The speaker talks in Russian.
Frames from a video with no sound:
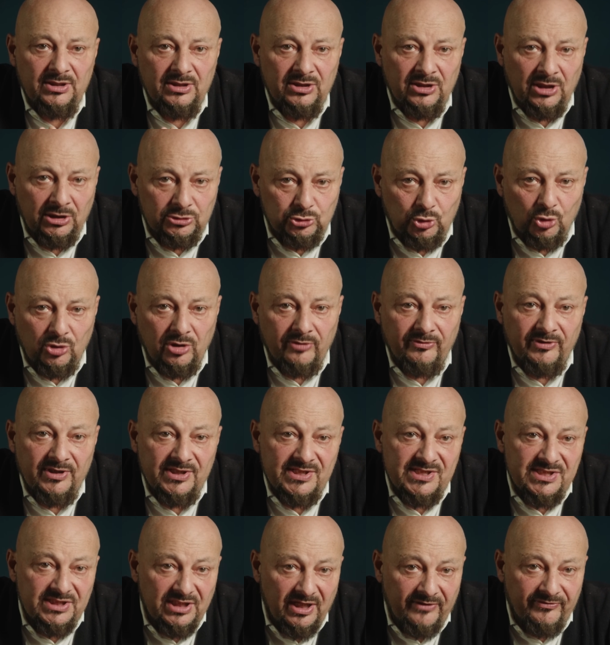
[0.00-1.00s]
налоговая
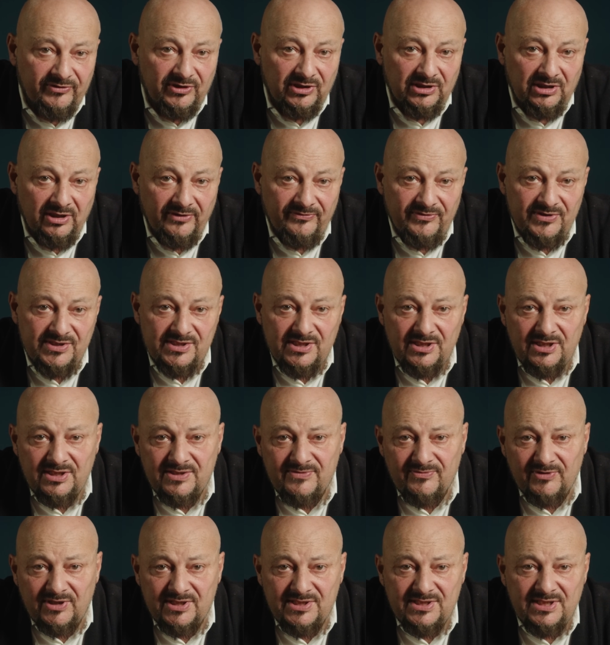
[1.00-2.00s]
ставка для
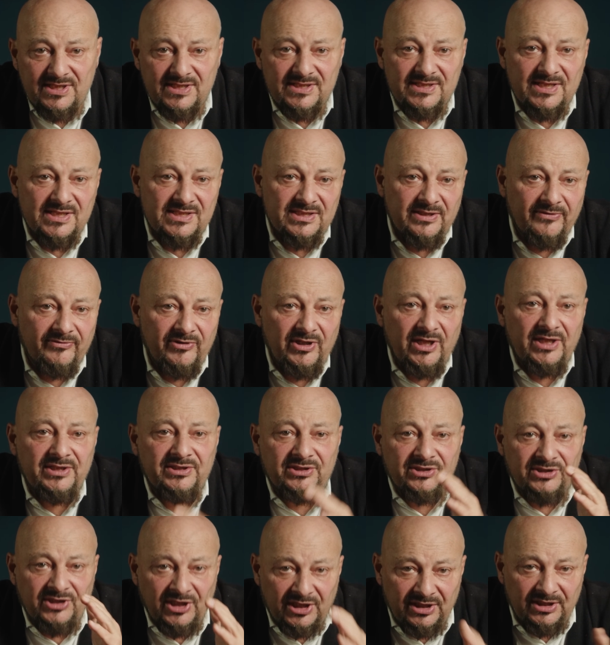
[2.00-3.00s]
физлиц в России
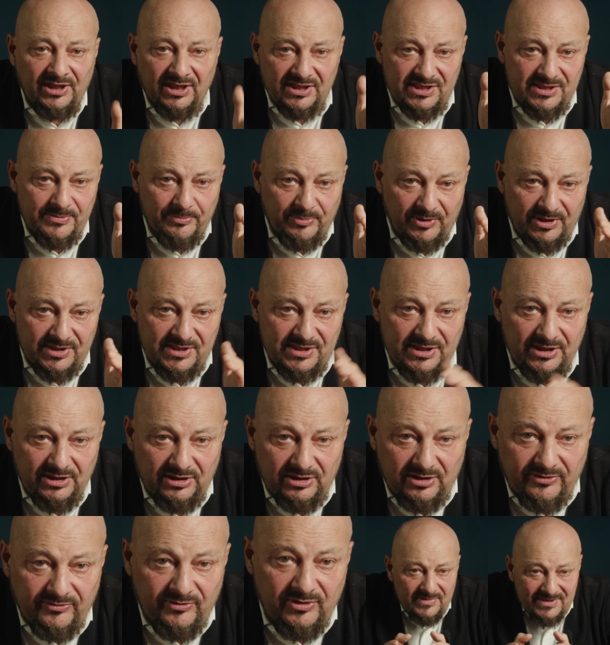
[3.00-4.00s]
составляет 13%.